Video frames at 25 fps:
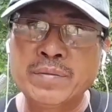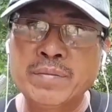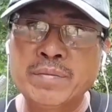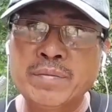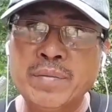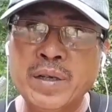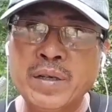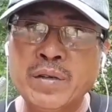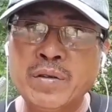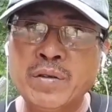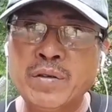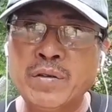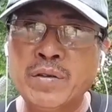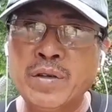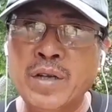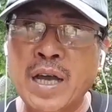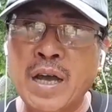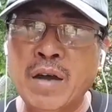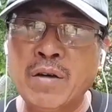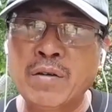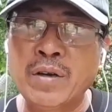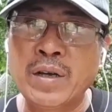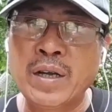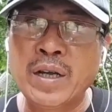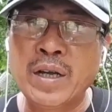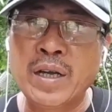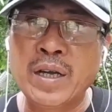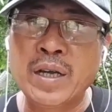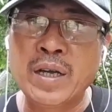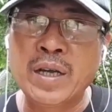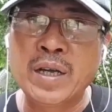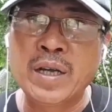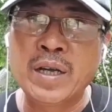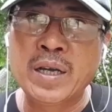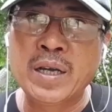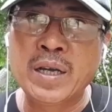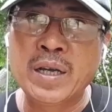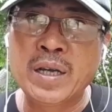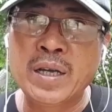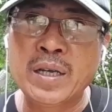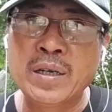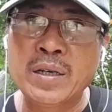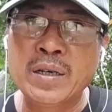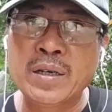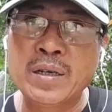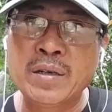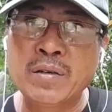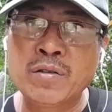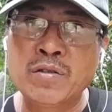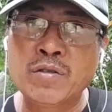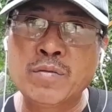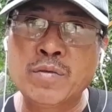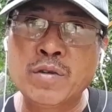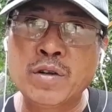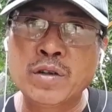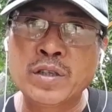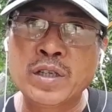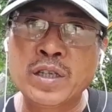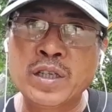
Pero yung dahon na kumulot,